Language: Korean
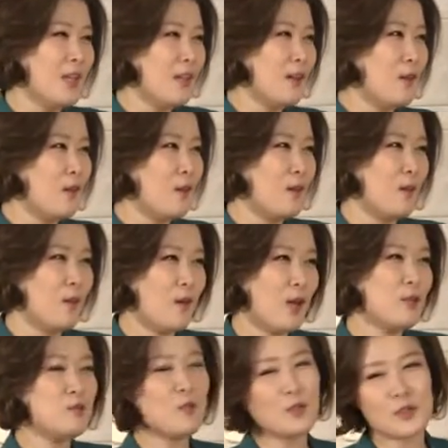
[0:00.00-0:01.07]
어,
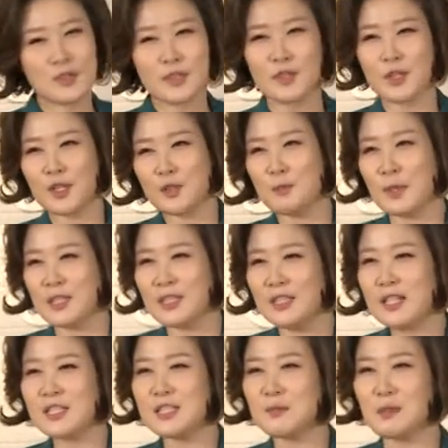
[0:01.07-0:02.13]
한국어를 쓸기가좀 많긴
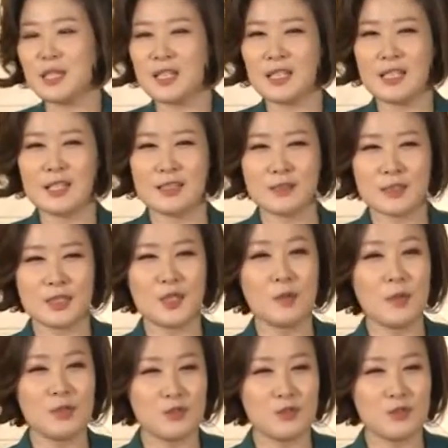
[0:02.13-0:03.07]
했지만 시켜만